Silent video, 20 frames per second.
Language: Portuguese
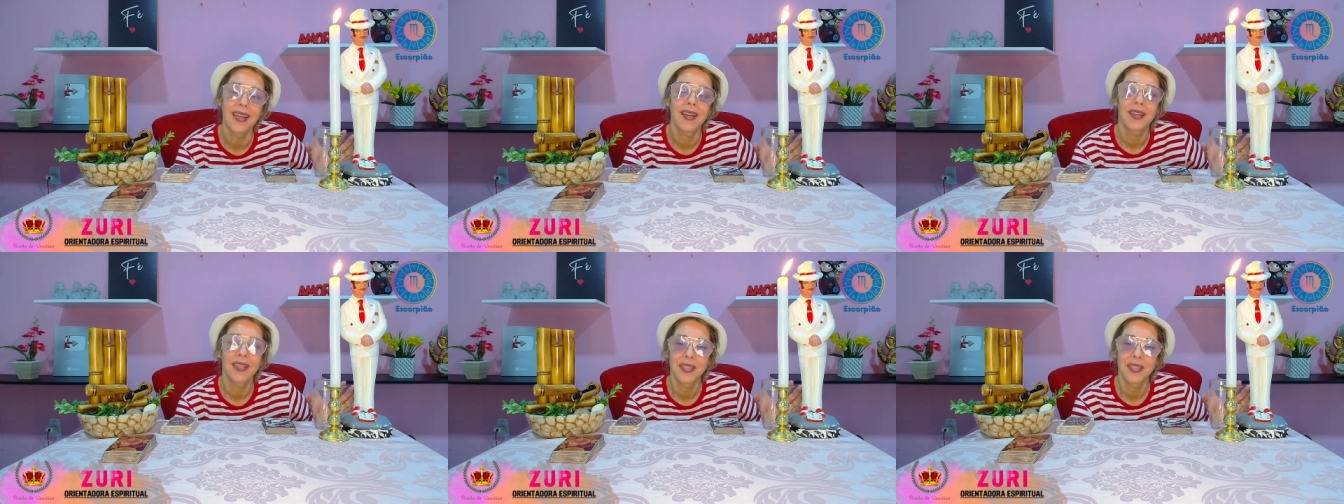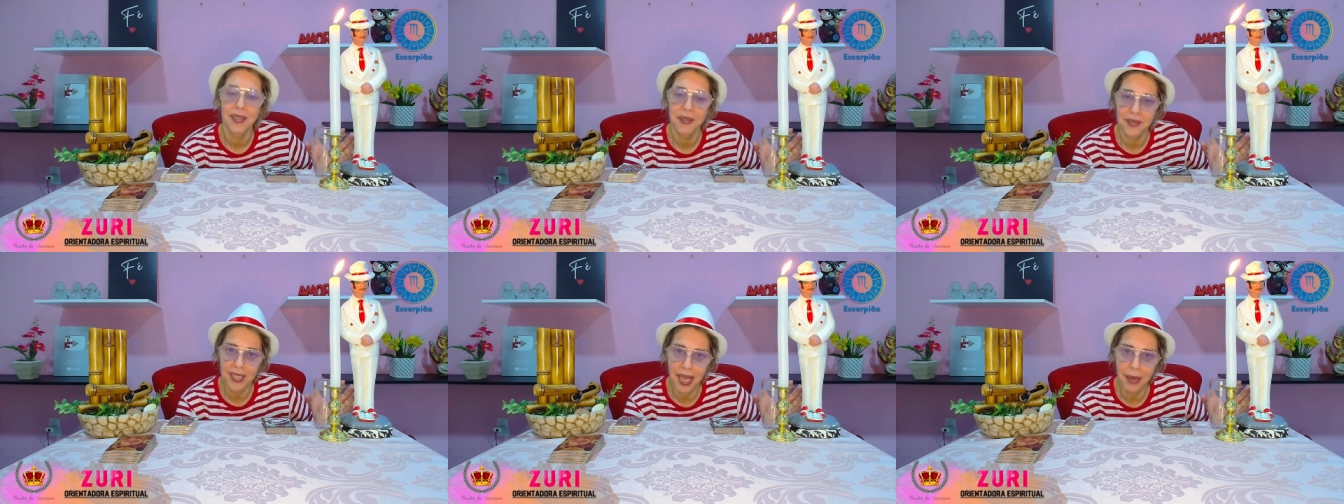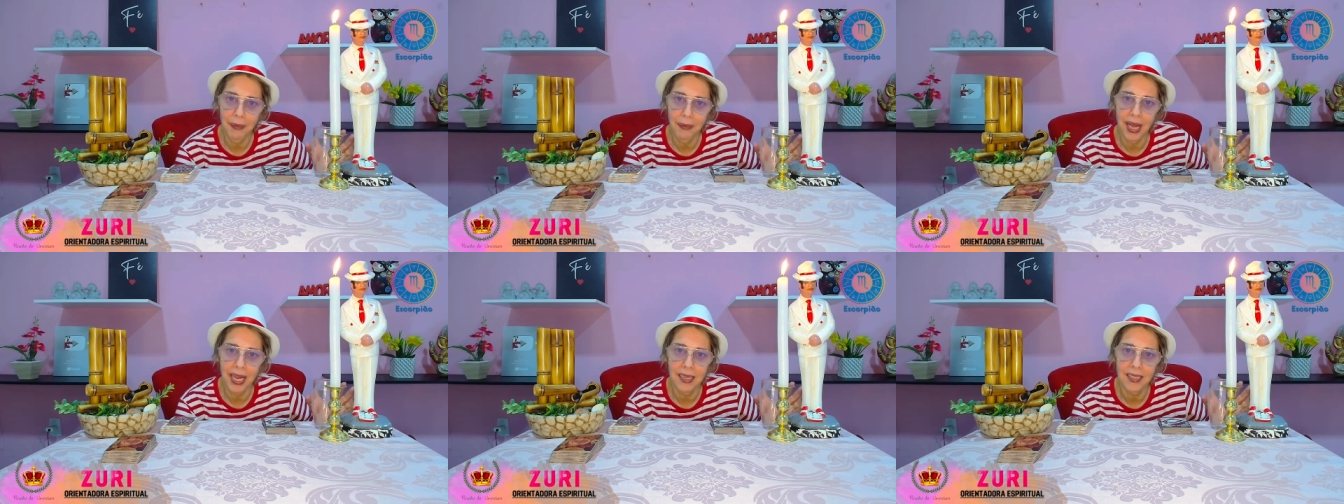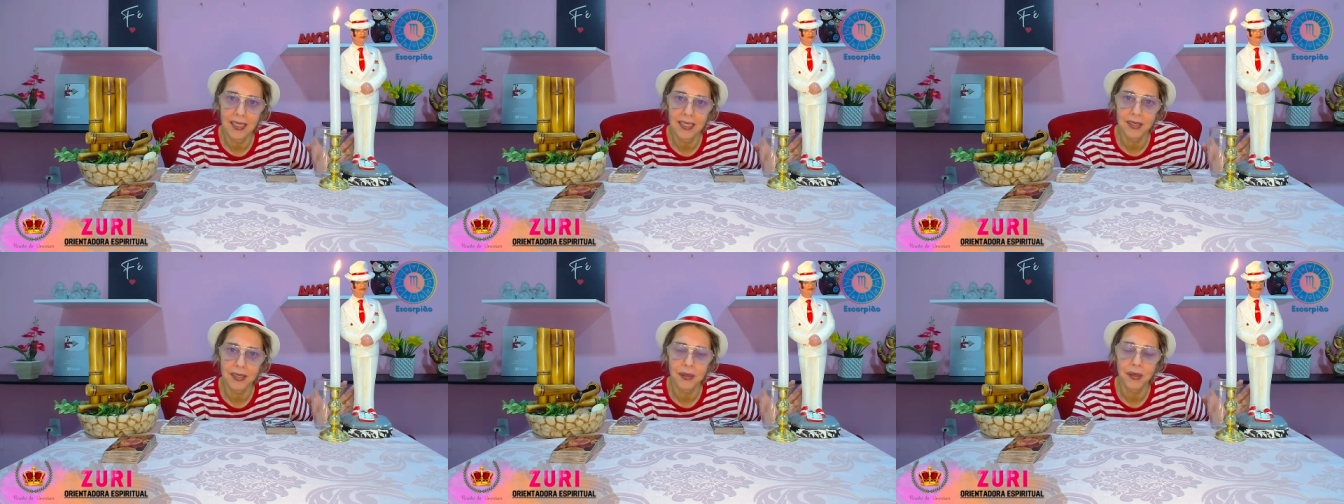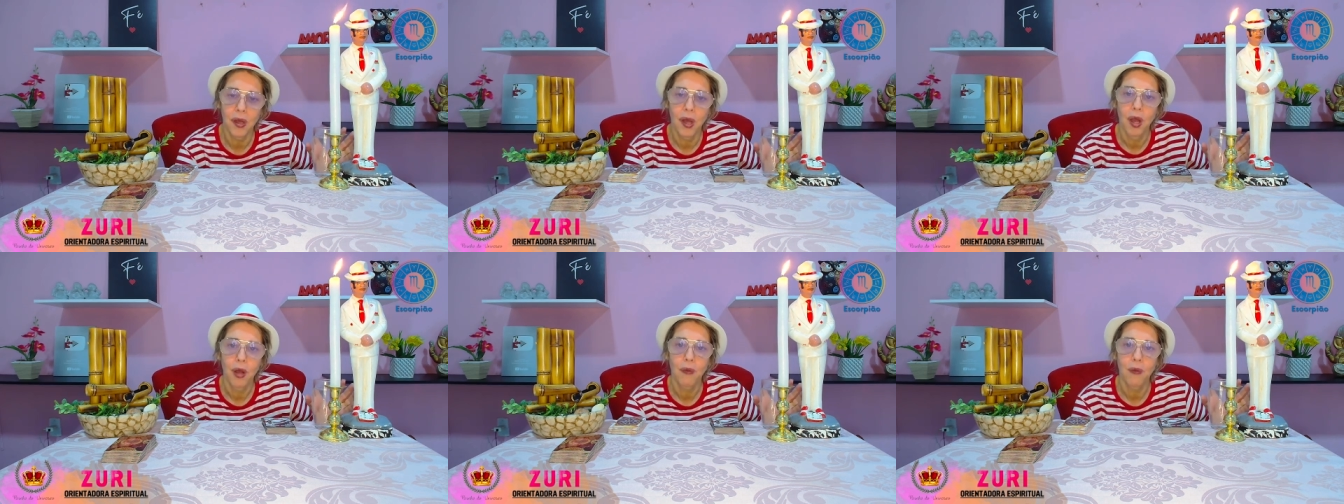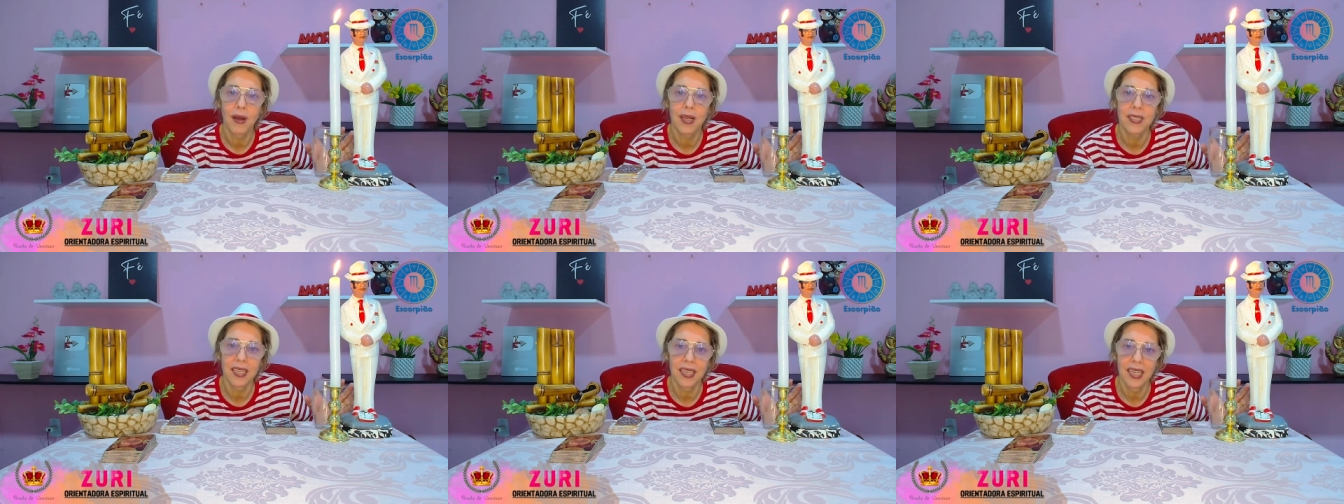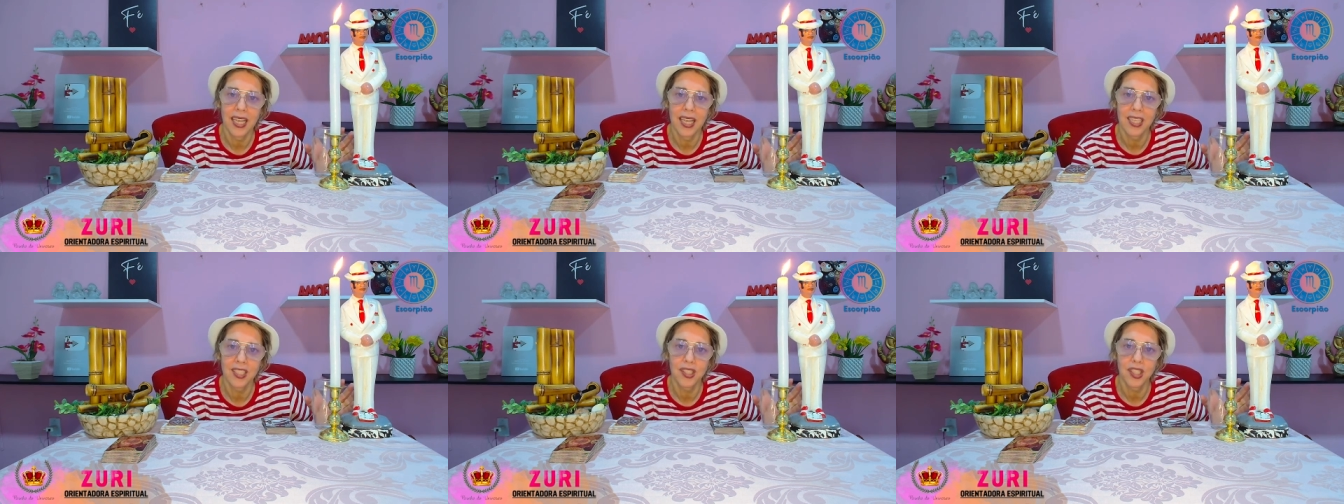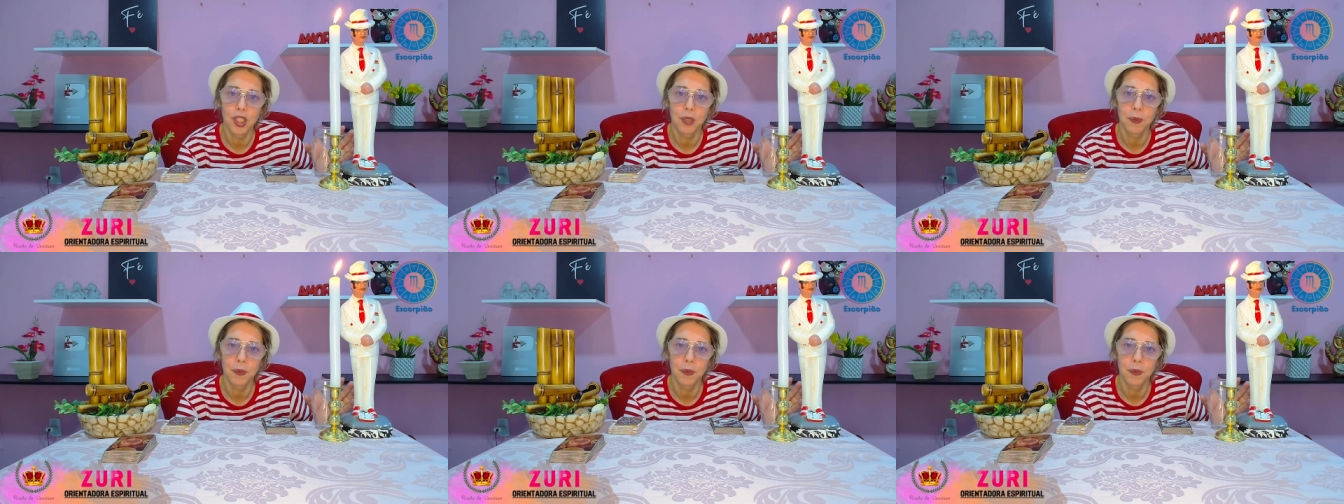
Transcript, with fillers: seu Zé Malandro, com as energias